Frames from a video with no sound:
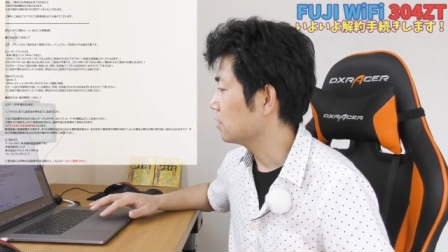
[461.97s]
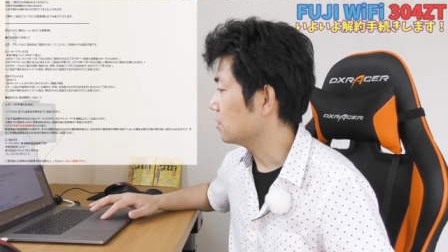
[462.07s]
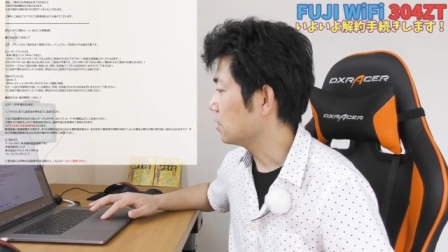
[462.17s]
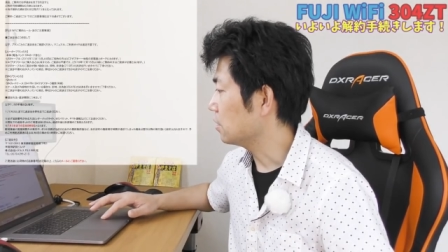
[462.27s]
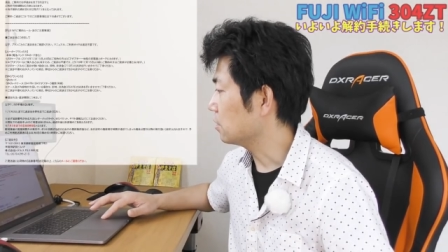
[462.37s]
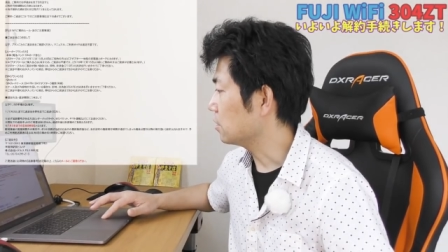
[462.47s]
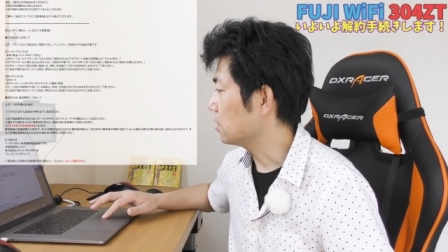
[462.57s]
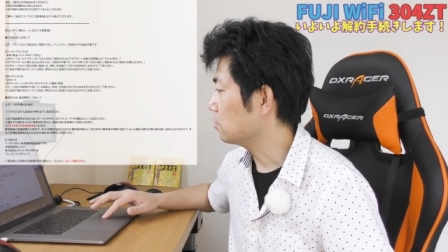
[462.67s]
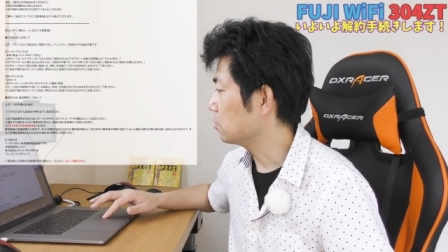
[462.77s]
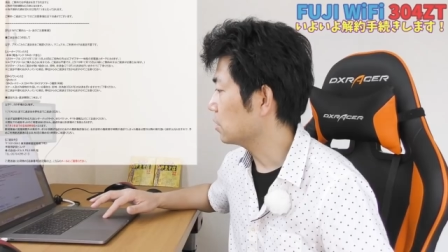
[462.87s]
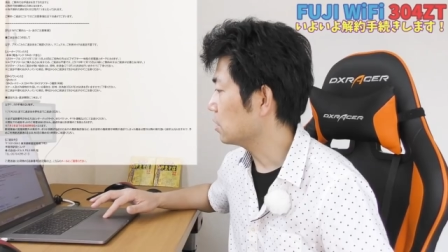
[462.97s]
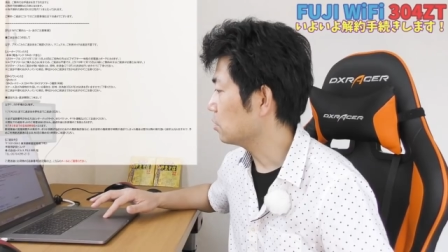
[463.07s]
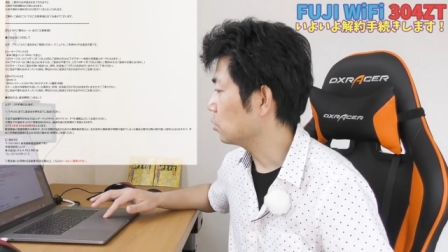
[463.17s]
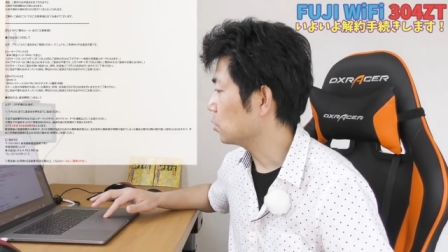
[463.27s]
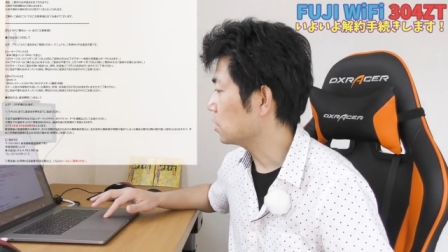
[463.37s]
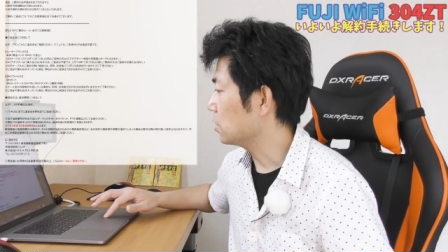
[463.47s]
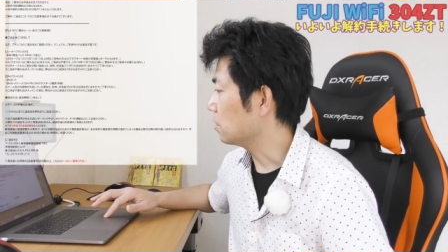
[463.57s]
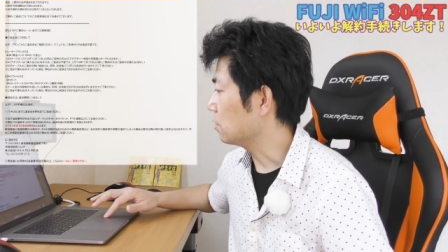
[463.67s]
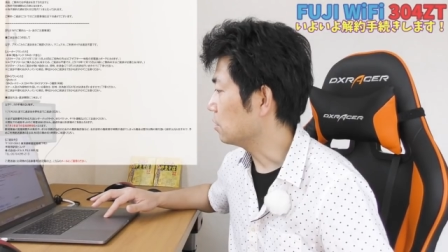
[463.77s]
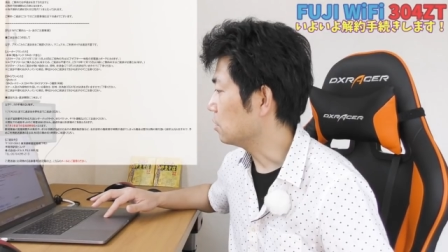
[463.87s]
遅延違約金とし
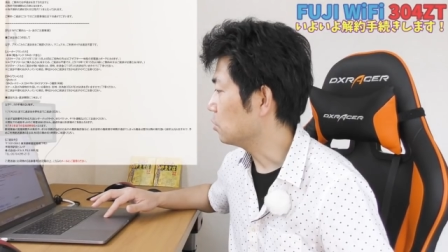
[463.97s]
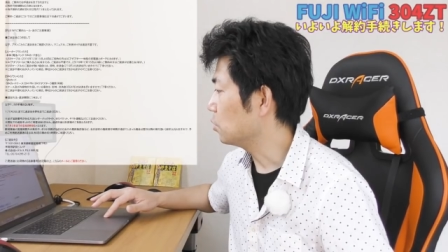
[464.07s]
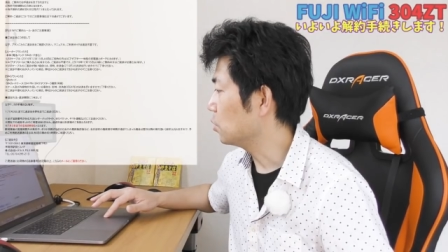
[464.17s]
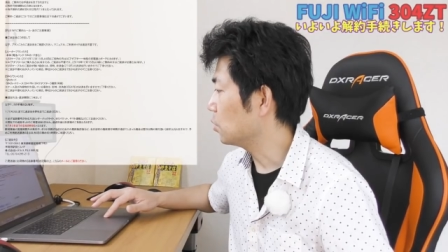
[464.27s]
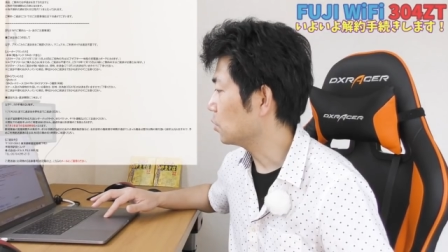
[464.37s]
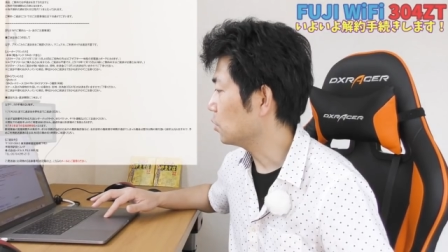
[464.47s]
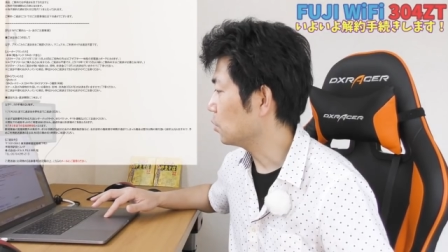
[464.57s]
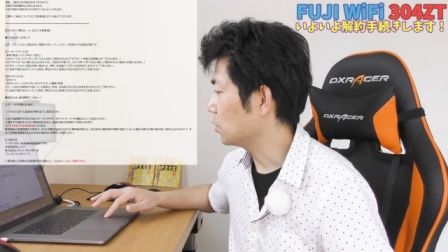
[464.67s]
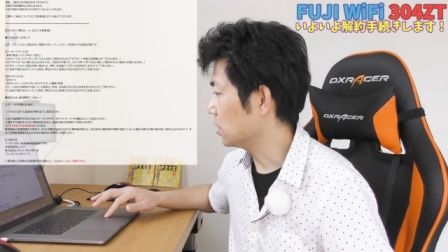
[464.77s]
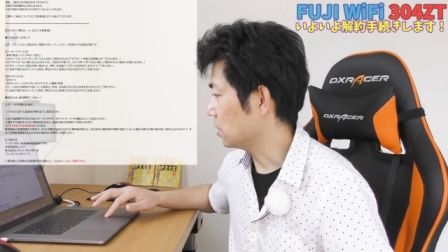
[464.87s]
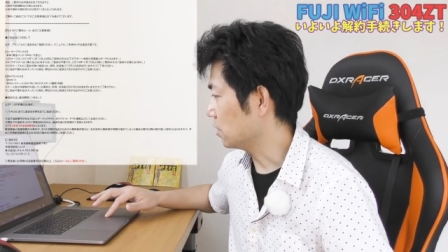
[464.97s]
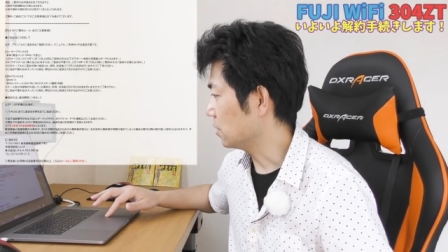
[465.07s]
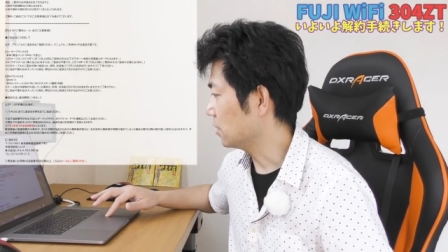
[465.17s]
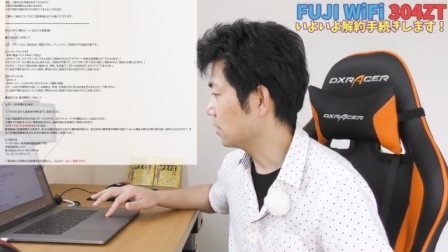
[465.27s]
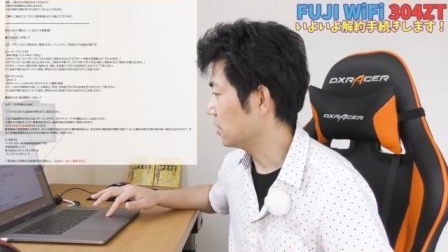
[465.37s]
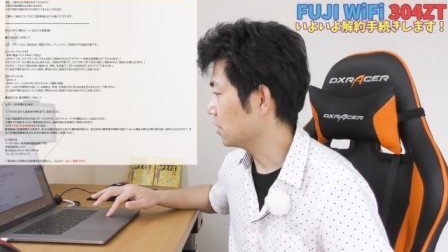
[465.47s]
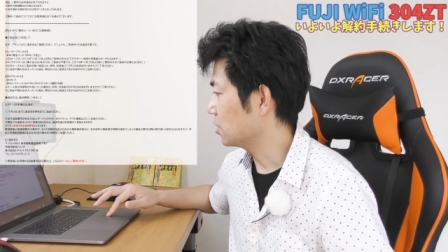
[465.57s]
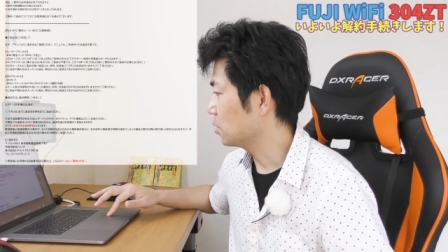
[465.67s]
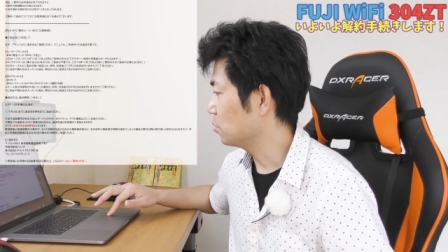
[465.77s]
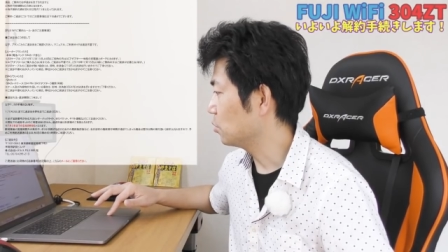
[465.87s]
て利用料金1ヶ
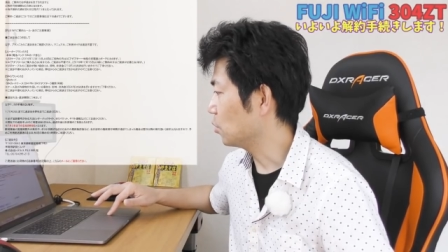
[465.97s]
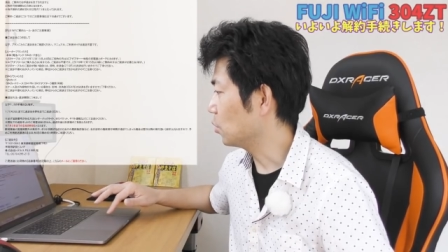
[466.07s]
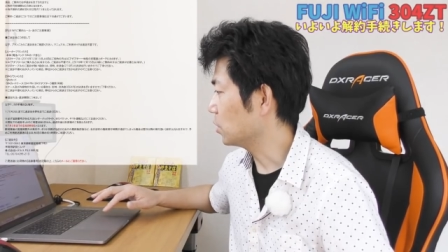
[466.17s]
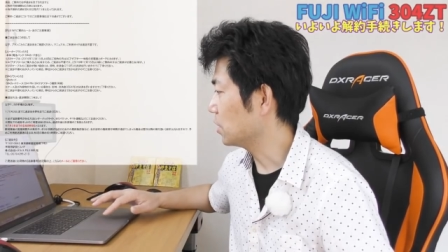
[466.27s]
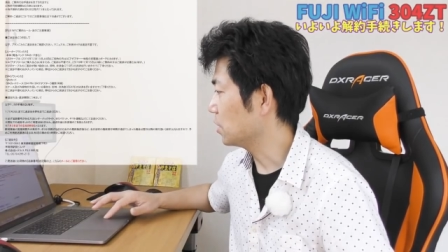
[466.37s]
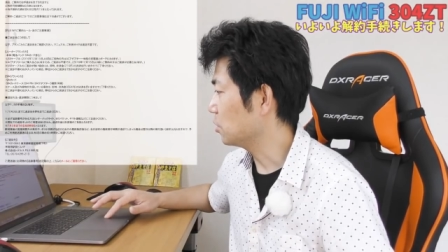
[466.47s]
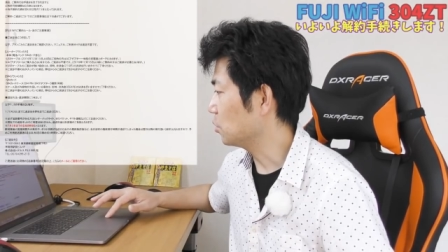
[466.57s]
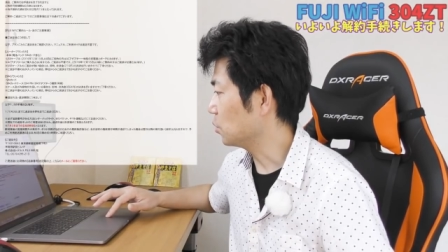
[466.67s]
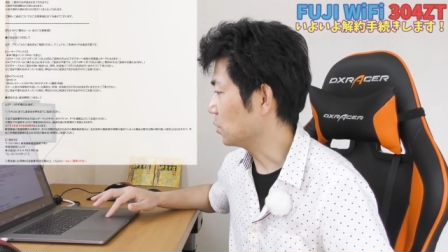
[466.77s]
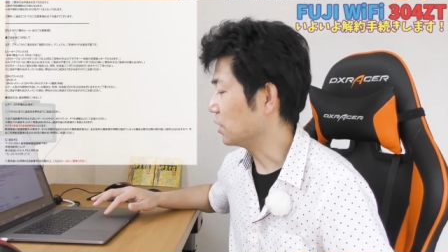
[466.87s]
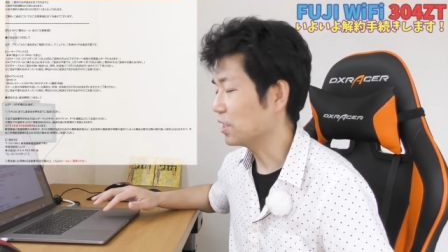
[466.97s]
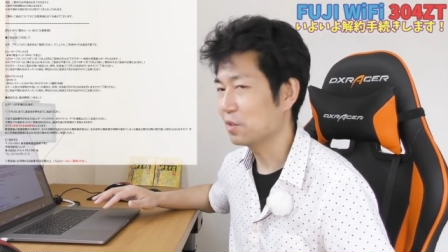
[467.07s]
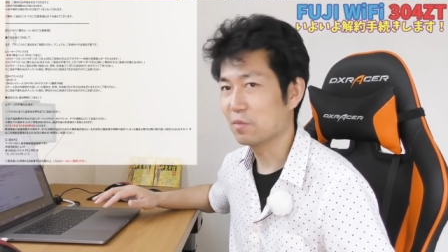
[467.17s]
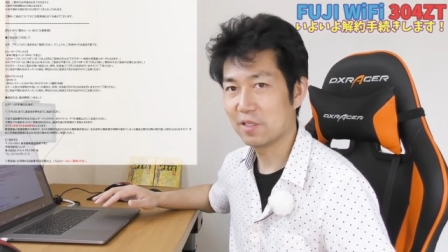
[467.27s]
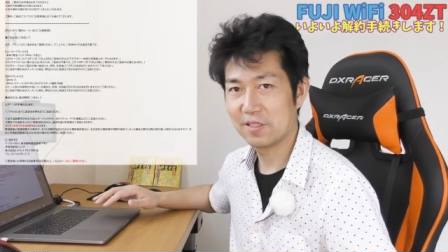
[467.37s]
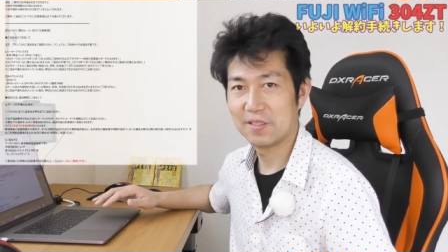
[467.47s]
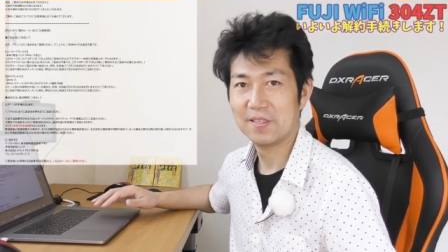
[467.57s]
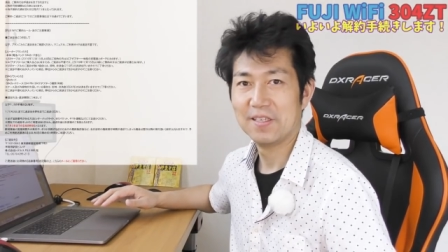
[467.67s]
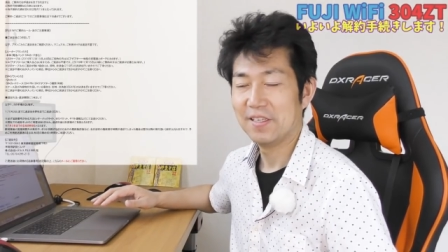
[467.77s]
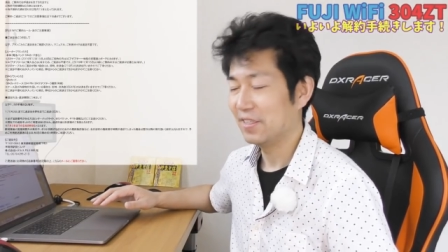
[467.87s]
月分をご請求いたしま
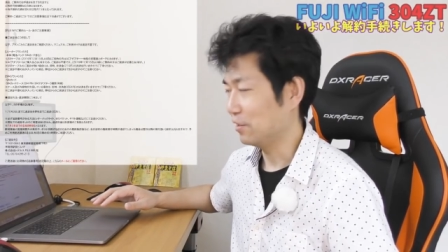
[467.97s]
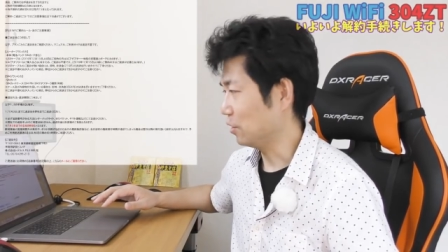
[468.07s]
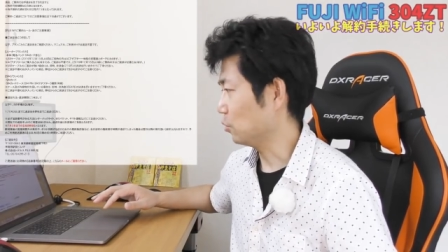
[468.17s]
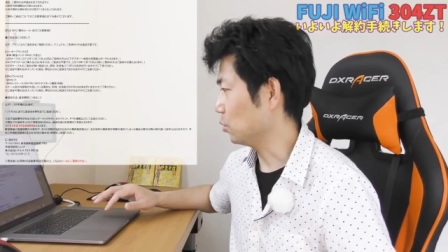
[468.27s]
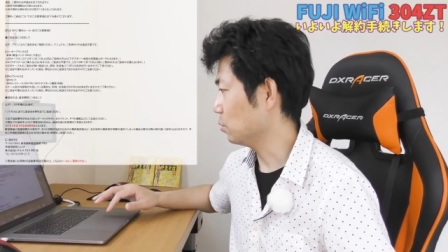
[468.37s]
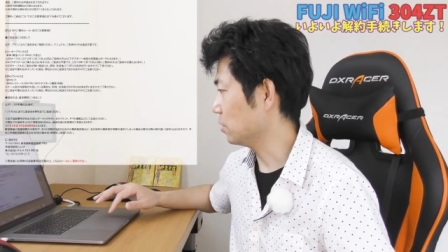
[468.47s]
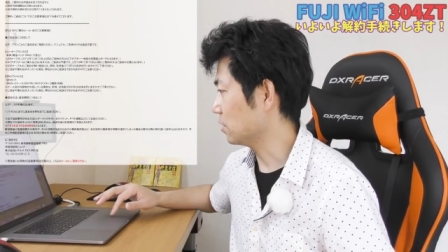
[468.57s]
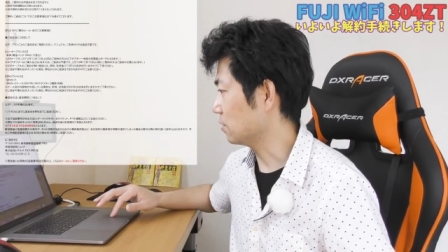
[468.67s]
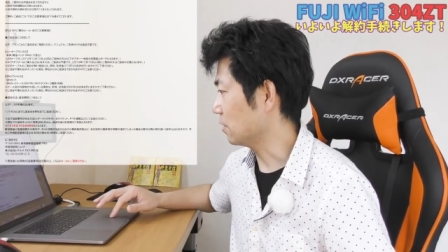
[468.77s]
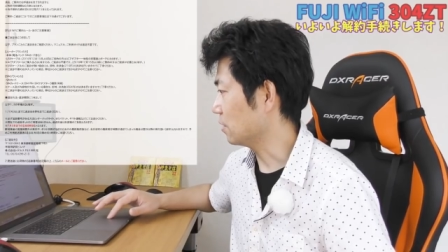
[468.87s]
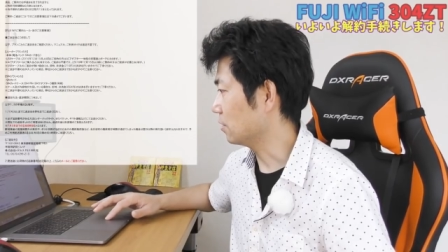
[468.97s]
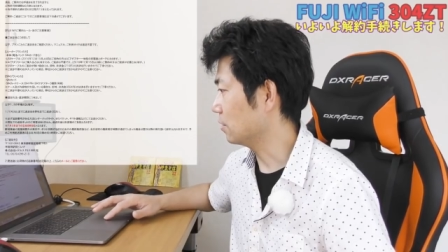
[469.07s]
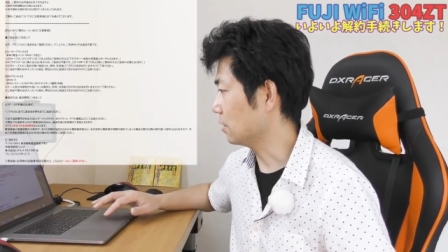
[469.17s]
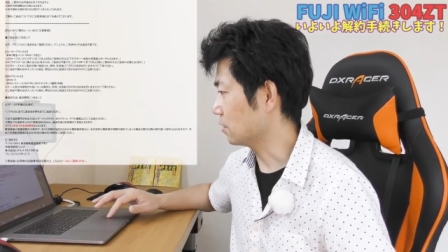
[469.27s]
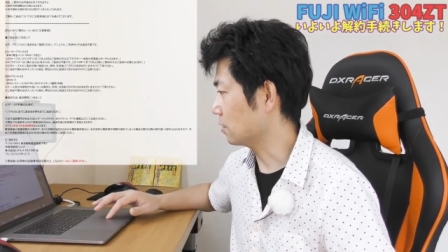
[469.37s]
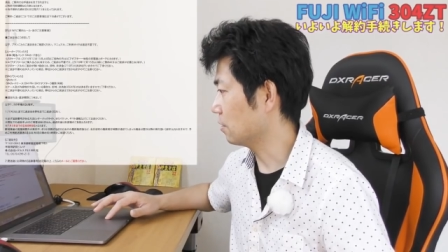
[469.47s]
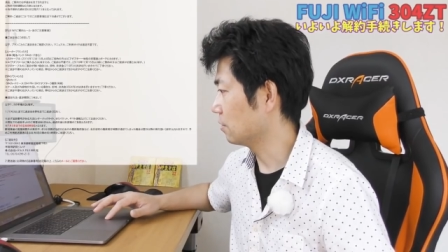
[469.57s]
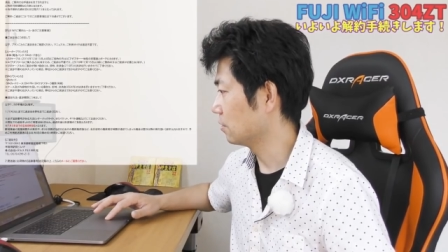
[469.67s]
す。ね、とんでもないですね。1ヶ月か。